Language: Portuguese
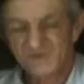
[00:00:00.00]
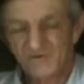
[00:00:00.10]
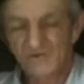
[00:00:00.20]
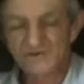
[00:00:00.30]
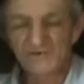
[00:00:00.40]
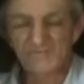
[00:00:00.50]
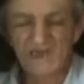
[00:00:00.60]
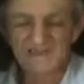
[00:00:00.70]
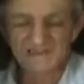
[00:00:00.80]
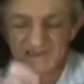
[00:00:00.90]
Hoje um
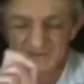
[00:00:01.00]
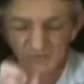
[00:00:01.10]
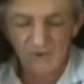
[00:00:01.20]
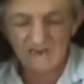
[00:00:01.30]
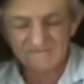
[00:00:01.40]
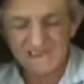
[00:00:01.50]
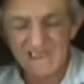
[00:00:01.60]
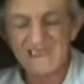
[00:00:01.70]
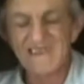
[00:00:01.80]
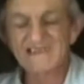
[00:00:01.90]
bandido
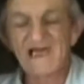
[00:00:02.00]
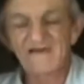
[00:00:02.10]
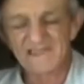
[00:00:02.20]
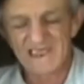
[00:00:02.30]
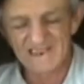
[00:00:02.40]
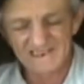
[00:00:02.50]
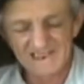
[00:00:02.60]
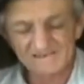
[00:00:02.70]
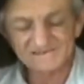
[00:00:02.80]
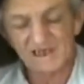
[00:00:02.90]
qualquer, ele além
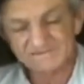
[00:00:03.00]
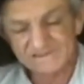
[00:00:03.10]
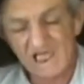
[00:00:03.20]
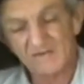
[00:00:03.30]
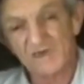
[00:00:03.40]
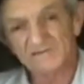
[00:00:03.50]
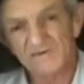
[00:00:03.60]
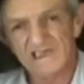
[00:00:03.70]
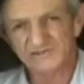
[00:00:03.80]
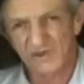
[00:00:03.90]
de assaltar,
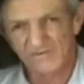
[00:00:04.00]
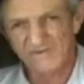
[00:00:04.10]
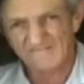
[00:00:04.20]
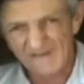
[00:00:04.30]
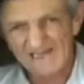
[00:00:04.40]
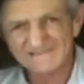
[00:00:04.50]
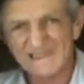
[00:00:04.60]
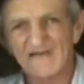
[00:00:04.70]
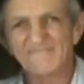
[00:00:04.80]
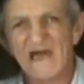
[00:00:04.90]
quando resolve a
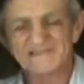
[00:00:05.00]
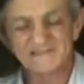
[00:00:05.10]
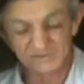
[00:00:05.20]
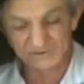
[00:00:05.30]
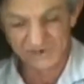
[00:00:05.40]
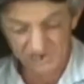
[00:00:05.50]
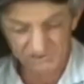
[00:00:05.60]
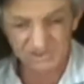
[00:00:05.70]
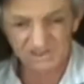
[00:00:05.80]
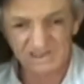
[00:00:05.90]
matar, mata do
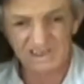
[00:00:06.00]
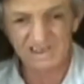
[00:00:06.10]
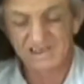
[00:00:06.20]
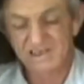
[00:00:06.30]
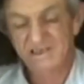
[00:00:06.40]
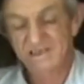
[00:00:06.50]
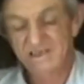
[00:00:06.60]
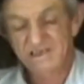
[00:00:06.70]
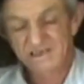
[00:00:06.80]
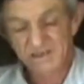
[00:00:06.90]
jeito que quer.
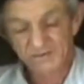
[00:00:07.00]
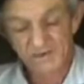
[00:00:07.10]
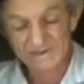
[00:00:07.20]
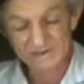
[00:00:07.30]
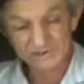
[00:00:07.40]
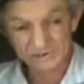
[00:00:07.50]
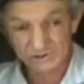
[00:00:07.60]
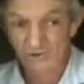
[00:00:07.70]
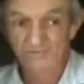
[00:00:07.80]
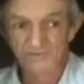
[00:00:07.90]
E quando
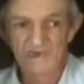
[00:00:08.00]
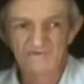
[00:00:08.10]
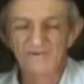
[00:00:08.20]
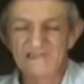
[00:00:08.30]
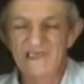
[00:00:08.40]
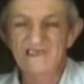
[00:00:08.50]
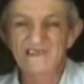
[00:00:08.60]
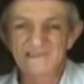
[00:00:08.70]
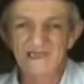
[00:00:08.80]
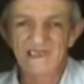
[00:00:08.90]
estrupa uma mulher,
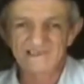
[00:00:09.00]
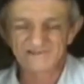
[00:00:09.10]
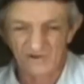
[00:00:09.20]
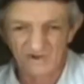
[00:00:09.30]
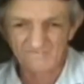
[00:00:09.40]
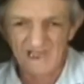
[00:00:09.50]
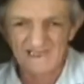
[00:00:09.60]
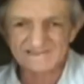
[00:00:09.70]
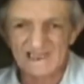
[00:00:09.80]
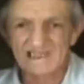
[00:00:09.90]
ainda resolve
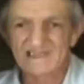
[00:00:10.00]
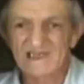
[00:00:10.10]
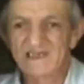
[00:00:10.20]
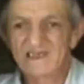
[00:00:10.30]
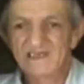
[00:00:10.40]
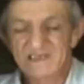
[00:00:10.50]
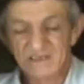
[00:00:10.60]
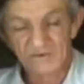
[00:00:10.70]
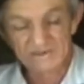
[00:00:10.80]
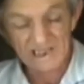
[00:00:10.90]
matá-la.
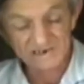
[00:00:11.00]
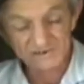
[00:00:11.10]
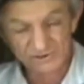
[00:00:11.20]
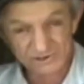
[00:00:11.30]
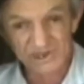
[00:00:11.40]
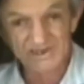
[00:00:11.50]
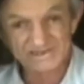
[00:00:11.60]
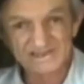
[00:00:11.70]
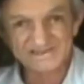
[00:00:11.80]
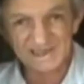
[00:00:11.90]
E quando a
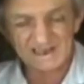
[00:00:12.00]
justiça se